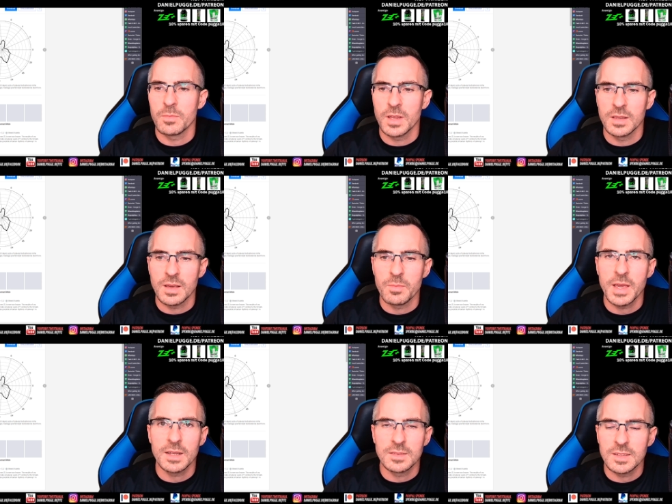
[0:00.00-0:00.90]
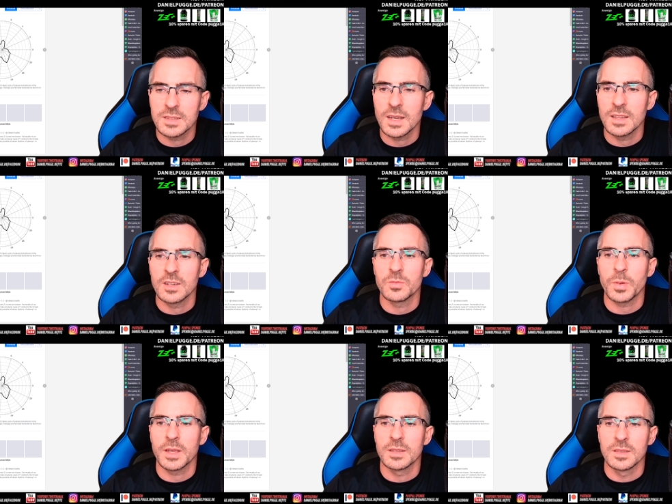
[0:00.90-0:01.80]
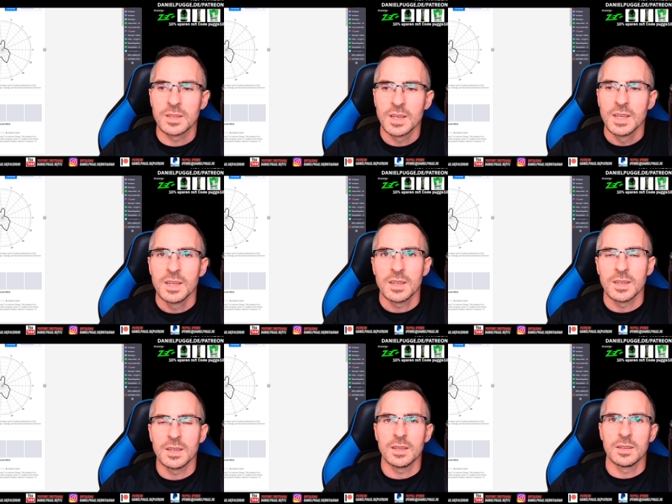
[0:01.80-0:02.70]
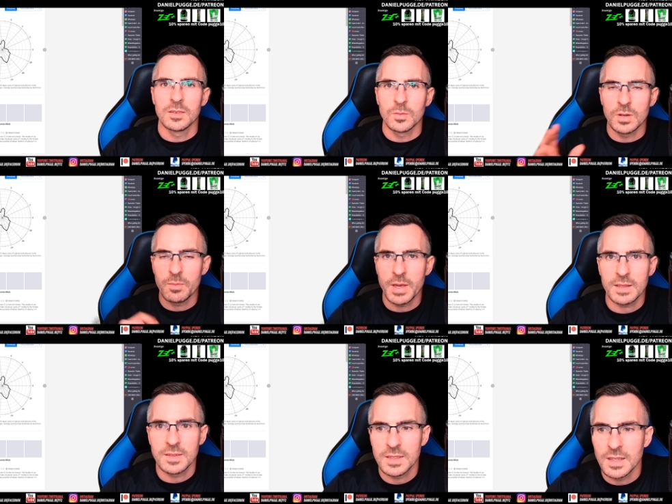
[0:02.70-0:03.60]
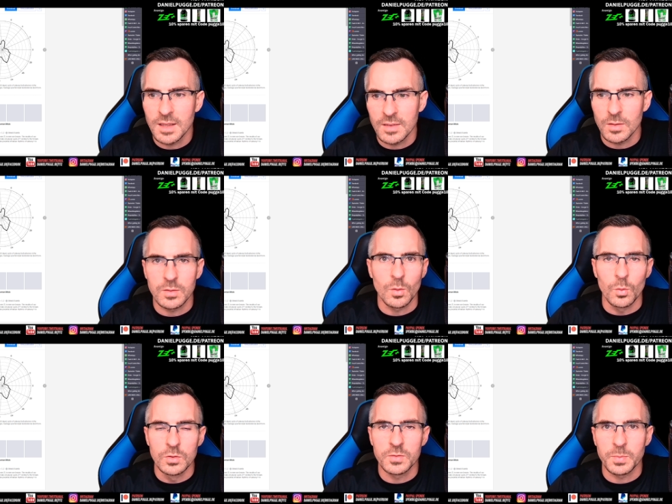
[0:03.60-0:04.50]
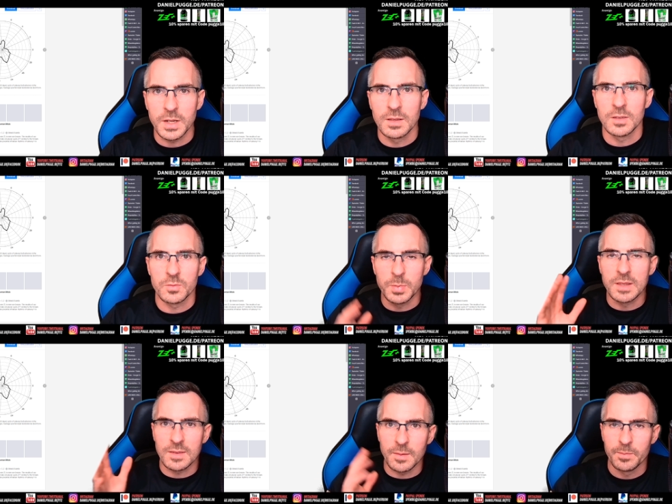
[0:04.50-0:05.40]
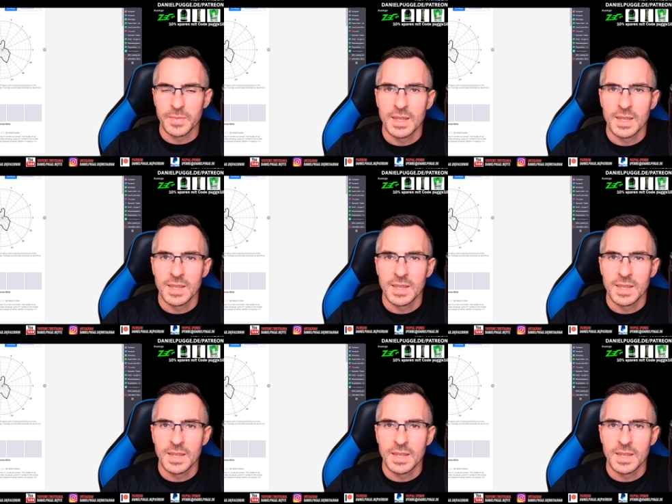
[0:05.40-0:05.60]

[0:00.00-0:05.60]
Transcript: äh, da mehren sich dann entsprechend äh, oder mehrt sich die Testosteronspitze.